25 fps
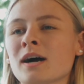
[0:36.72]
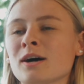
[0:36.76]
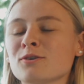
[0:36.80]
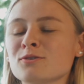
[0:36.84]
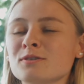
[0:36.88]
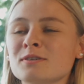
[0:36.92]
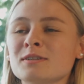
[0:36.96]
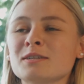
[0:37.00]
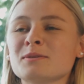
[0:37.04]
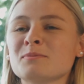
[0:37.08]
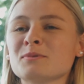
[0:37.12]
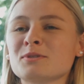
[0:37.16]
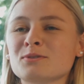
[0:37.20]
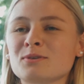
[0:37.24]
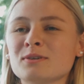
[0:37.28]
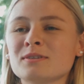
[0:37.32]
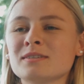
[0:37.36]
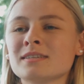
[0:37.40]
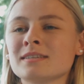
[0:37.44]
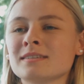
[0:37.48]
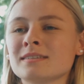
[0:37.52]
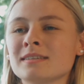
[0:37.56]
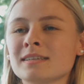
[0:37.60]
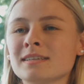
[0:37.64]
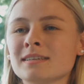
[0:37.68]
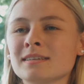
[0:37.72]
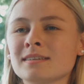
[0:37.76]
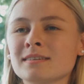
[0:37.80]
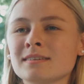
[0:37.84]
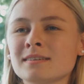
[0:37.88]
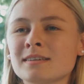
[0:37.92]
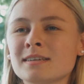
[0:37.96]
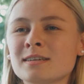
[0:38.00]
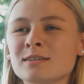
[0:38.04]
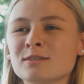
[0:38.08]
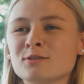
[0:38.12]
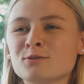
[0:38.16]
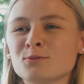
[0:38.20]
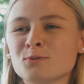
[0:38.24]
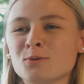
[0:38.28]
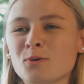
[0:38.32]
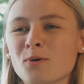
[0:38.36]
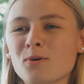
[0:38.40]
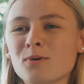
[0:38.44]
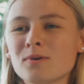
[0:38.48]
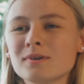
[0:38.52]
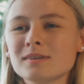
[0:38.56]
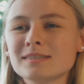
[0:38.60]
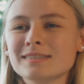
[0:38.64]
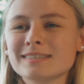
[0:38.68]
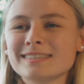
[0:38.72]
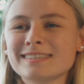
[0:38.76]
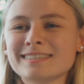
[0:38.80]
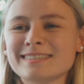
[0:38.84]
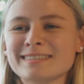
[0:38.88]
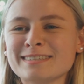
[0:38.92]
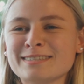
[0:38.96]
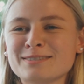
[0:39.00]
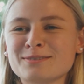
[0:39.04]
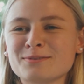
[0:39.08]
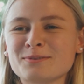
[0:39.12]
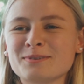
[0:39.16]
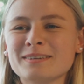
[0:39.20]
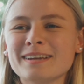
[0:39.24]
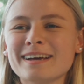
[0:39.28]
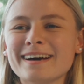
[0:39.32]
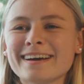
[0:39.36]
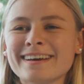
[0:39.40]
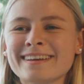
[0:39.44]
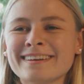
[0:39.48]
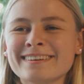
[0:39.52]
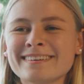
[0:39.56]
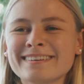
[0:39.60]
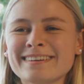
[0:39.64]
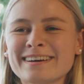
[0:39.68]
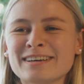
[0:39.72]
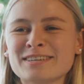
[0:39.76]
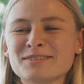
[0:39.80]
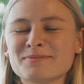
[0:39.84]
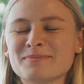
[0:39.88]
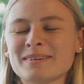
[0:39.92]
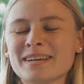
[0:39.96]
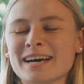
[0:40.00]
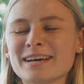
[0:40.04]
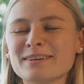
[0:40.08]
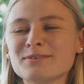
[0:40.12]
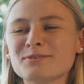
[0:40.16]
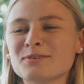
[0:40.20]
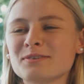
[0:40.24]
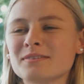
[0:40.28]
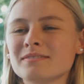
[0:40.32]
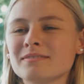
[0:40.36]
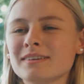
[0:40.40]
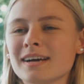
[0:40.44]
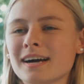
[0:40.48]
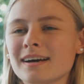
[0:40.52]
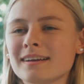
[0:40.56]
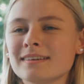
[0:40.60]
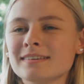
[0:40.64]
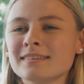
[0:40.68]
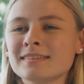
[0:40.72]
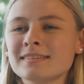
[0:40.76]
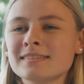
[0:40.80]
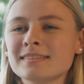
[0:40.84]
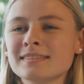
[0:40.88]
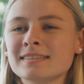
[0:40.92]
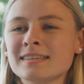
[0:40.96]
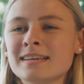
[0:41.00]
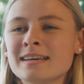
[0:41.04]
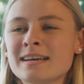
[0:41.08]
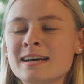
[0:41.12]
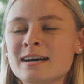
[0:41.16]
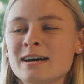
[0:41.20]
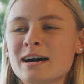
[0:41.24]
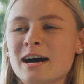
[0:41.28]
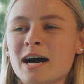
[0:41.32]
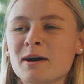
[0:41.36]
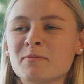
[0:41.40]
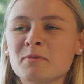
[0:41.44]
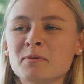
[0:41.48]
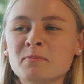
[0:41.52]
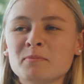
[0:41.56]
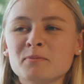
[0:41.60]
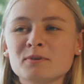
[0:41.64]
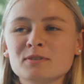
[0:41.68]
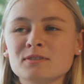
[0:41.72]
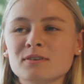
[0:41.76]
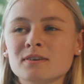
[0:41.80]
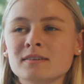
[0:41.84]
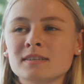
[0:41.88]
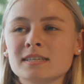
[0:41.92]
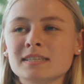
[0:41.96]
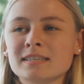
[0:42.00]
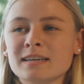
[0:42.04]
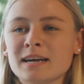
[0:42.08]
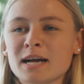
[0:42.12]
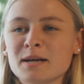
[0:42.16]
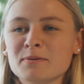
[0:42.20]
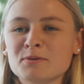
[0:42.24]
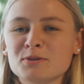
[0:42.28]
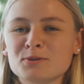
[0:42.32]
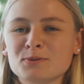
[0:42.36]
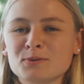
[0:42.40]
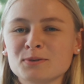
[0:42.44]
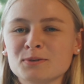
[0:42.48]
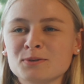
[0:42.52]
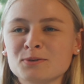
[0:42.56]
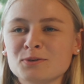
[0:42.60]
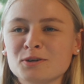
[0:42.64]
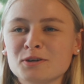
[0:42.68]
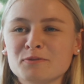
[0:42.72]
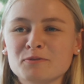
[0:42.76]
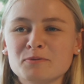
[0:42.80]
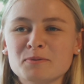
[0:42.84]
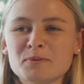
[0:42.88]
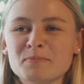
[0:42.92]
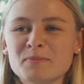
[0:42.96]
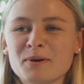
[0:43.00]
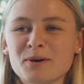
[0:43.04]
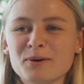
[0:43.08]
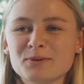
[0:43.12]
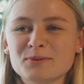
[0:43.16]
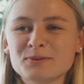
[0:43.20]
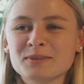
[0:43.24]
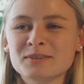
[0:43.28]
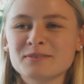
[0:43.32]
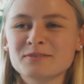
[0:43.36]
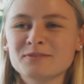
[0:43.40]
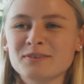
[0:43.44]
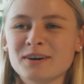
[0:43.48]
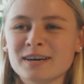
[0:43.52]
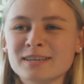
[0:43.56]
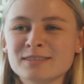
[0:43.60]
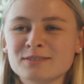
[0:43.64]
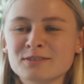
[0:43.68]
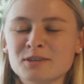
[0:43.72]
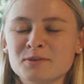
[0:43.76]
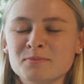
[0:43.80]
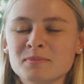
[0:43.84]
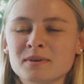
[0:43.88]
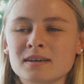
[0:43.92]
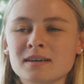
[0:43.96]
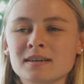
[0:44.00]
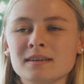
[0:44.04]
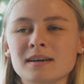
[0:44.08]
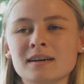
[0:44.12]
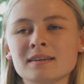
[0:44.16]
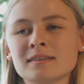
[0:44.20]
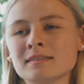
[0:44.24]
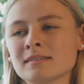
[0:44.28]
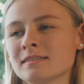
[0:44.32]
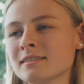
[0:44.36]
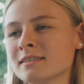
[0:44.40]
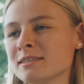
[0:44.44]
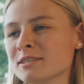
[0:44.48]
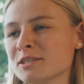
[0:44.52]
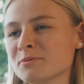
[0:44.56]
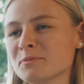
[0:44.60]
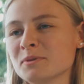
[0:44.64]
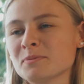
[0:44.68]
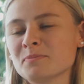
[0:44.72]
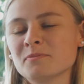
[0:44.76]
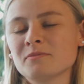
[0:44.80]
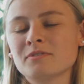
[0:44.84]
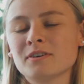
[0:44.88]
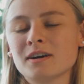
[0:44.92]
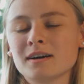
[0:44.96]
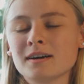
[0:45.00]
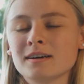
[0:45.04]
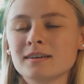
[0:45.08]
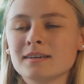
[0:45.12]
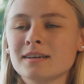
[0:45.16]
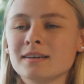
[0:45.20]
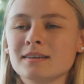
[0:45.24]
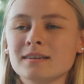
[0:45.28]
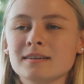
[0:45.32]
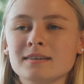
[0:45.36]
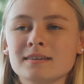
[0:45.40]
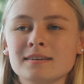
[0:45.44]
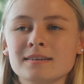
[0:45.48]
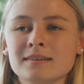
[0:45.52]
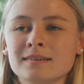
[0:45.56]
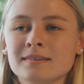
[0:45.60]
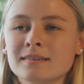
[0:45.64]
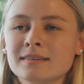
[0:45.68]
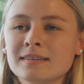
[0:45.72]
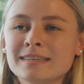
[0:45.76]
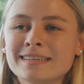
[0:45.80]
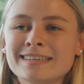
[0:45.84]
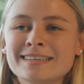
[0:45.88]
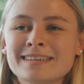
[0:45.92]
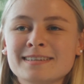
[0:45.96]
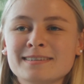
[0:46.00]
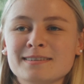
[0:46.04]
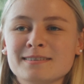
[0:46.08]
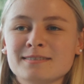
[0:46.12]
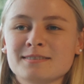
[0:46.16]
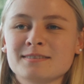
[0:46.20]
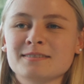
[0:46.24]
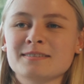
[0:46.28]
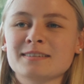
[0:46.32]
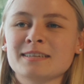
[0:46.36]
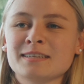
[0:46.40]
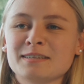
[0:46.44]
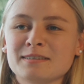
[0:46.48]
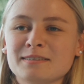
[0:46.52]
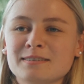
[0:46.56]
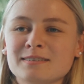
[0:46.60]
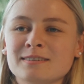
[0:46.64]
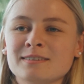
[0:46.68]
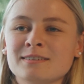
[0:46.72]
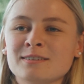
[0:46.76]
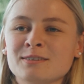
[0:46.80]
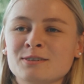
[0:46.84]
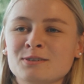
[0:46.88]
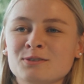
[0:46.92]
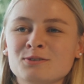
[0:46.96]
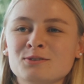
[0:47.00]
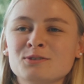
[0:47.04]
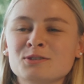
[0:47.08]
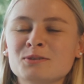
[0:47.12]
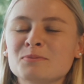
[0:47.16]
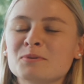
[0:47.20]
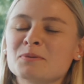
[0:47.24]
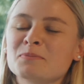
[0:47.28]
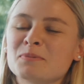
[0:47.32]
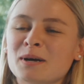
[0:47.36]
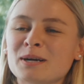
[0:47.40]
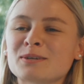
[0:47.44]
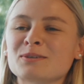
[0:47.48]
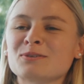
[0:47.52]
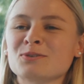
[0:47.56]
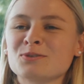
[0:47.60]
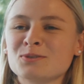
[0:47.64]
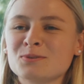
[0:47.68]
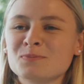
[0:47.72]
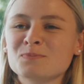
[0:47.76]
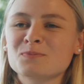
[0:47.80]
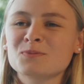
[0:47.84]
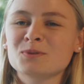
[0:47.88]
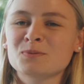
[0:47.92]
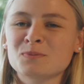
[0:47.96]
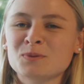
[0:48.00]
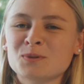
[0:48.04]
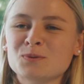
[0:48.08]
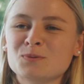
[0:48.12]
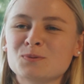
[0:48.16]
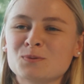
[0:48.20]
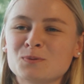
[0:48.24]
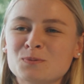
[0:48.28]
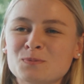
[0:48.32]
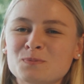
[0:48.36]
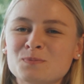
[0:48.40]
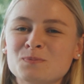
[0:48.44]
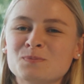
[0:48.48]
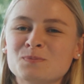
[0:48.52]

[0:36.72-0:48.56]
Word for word: Außerdem ist Göttingen nicht zu groß, es ist nicht zu klein. Also man hat irgendwie alles, aber man muss auch nicht eine halbe Stunde irgendwo mit dem Auto hinfahren, sondern man kann alles easy mit dem Fahrrad erledigen. Das ist echt äh, ziemlich praktisch, ziemlich gut.